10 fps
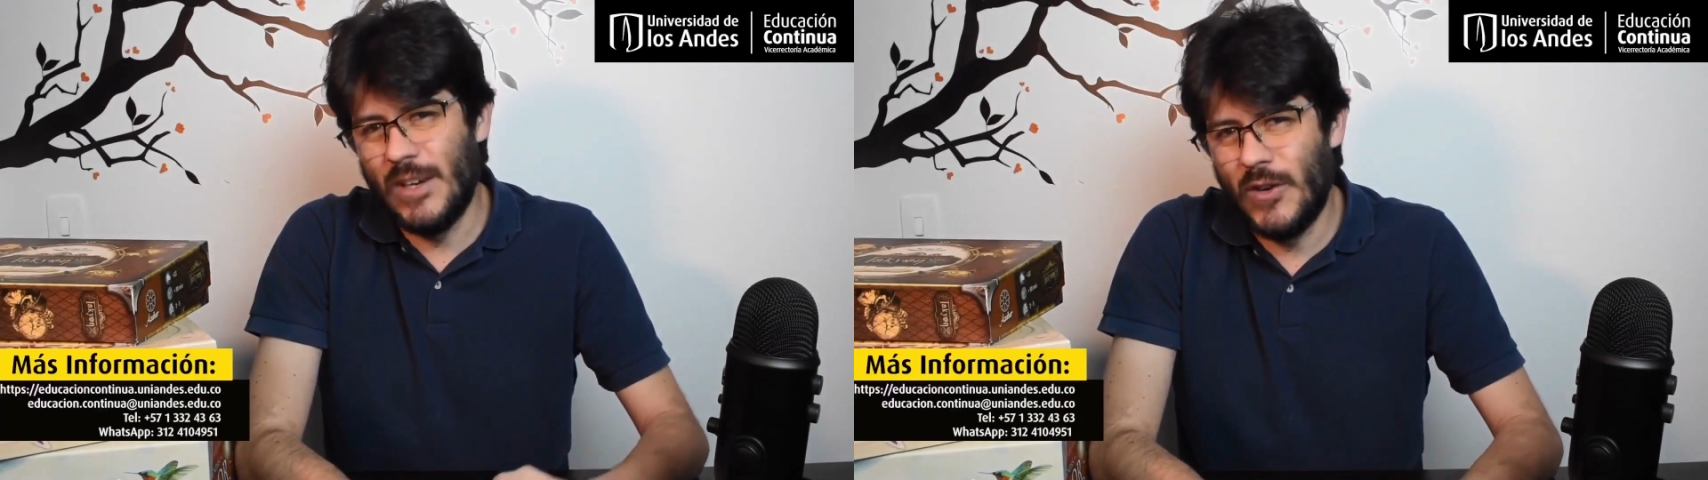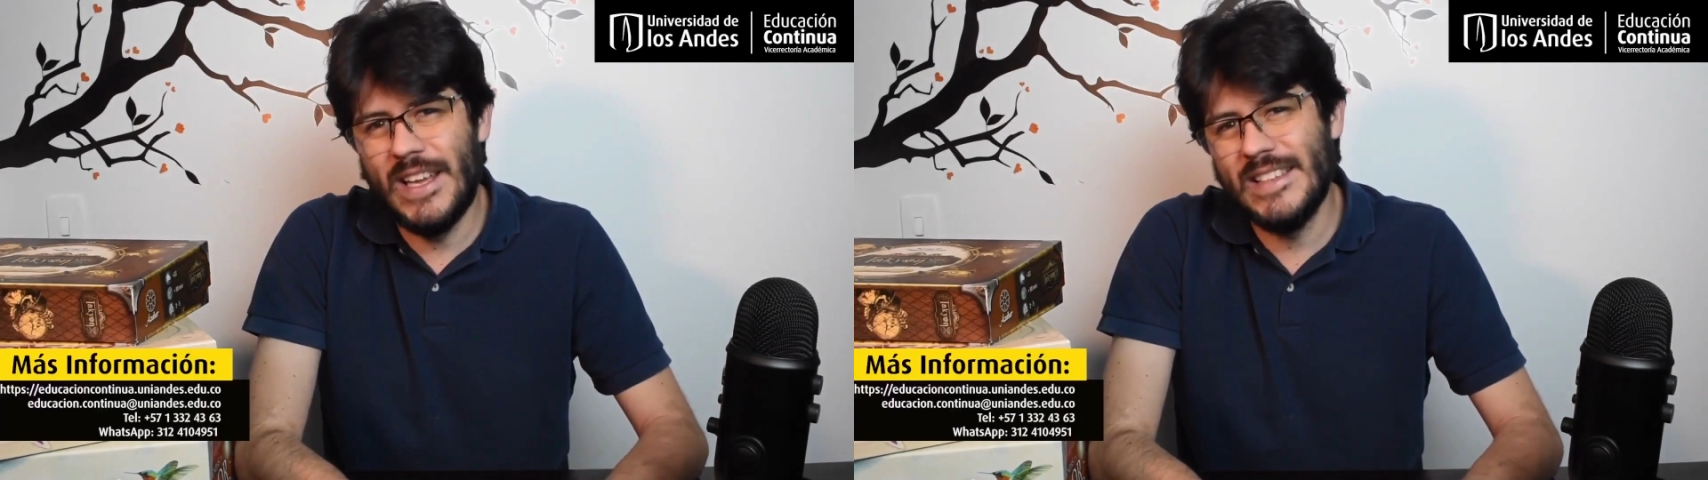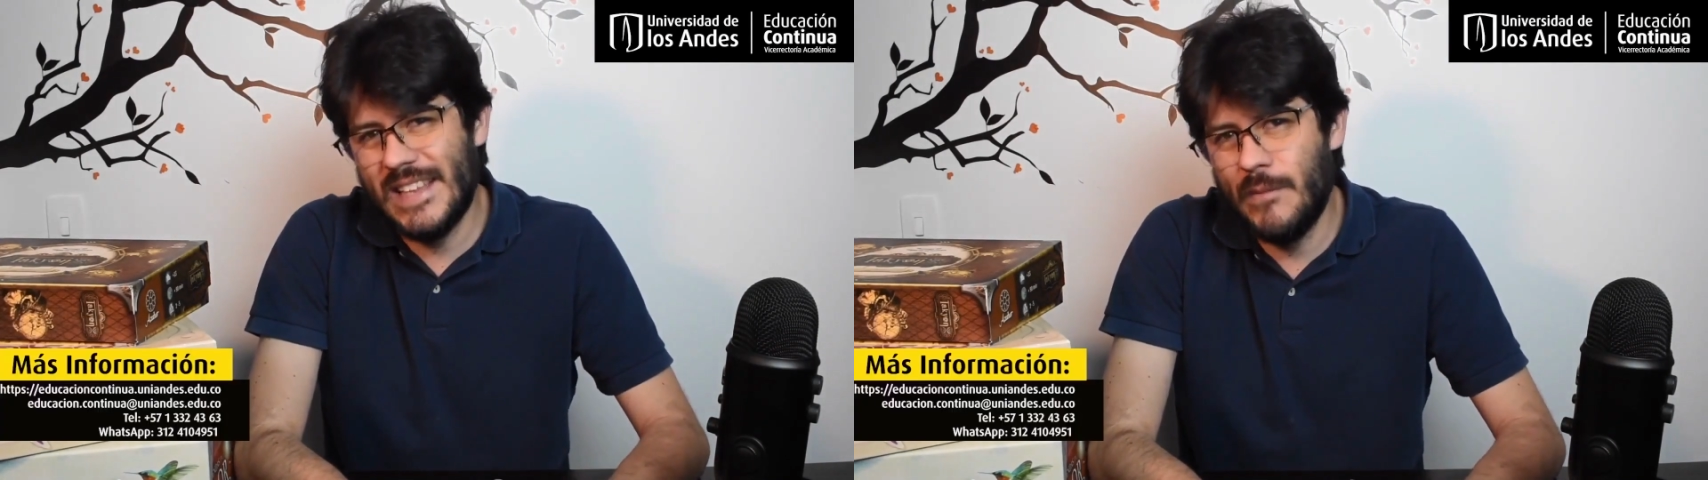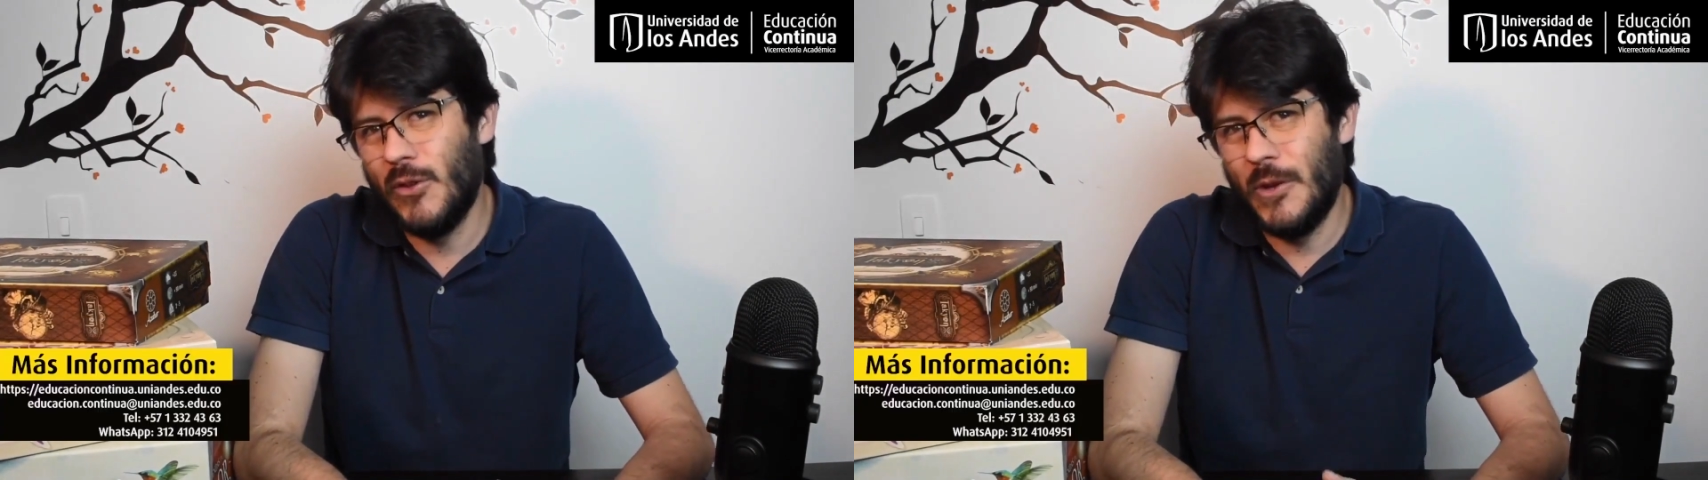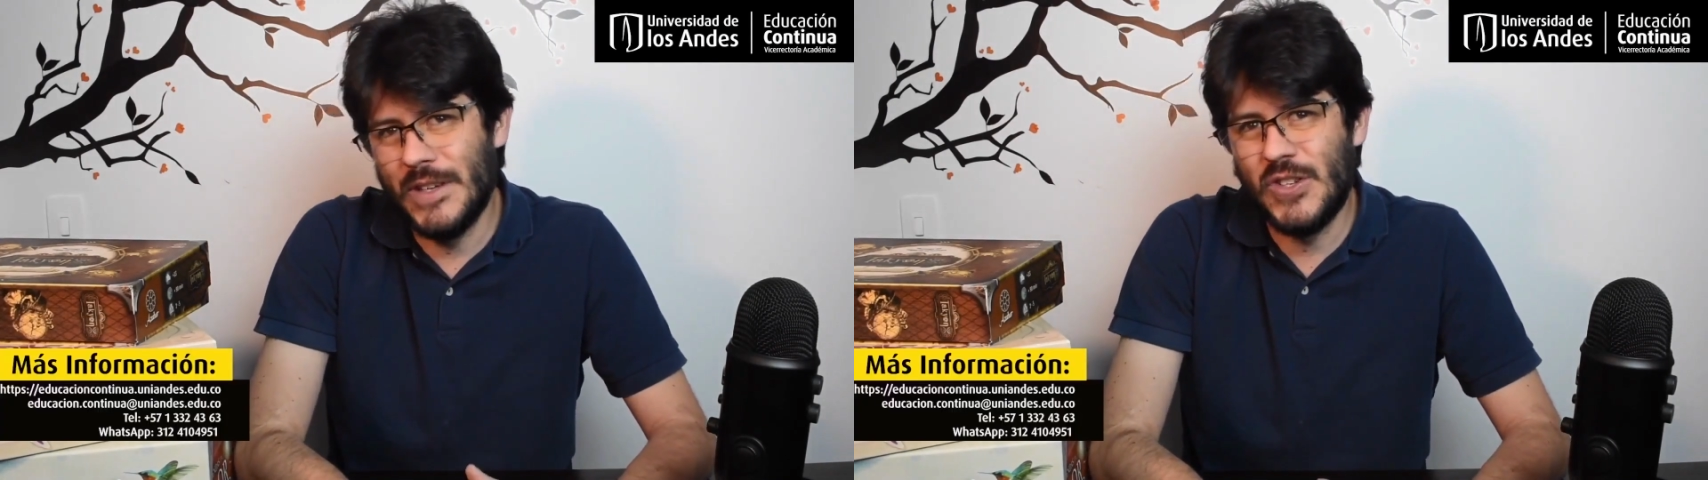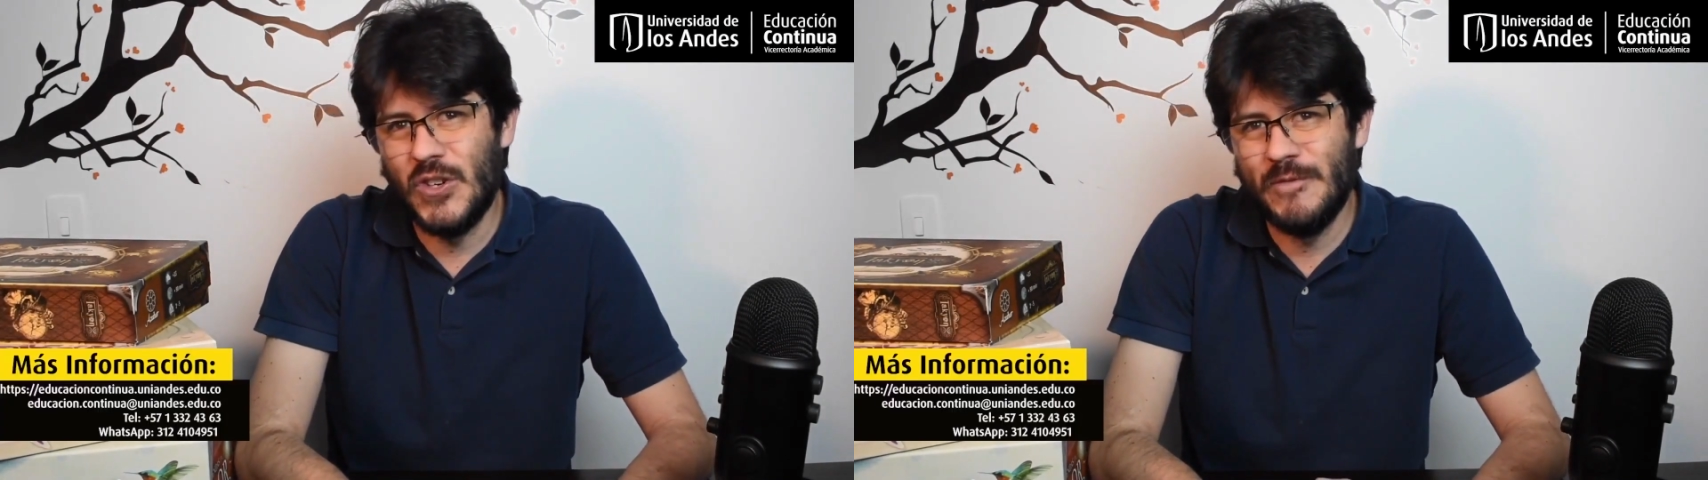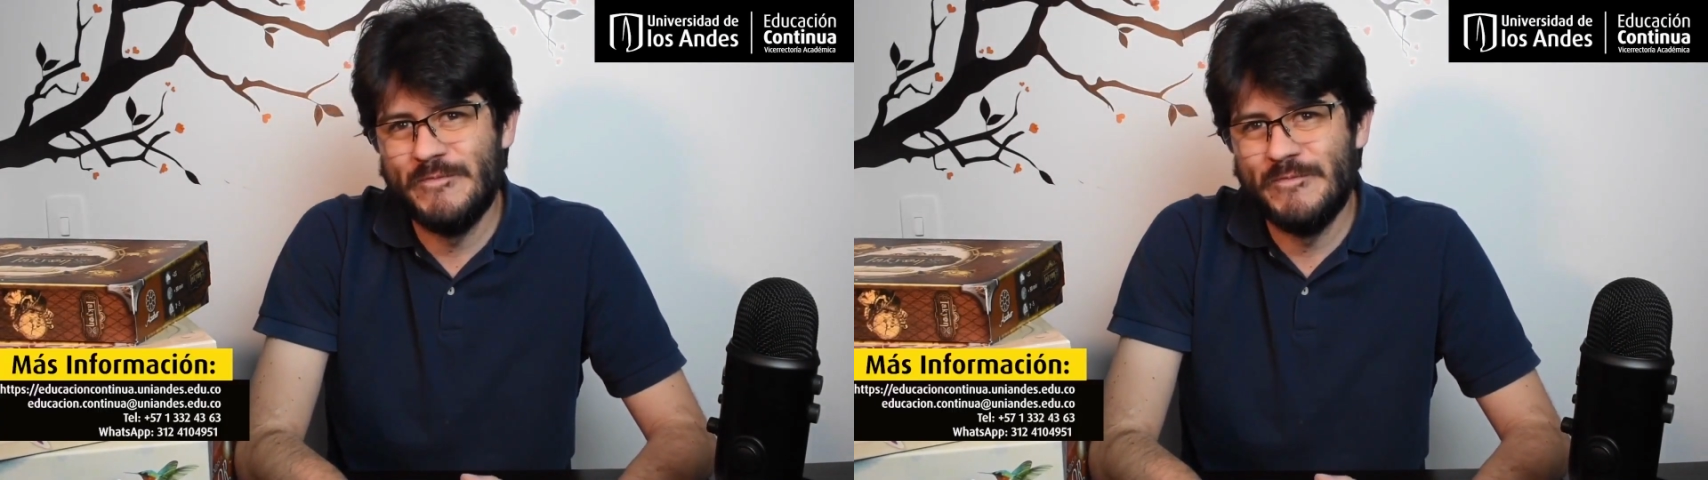teorías de la motivación.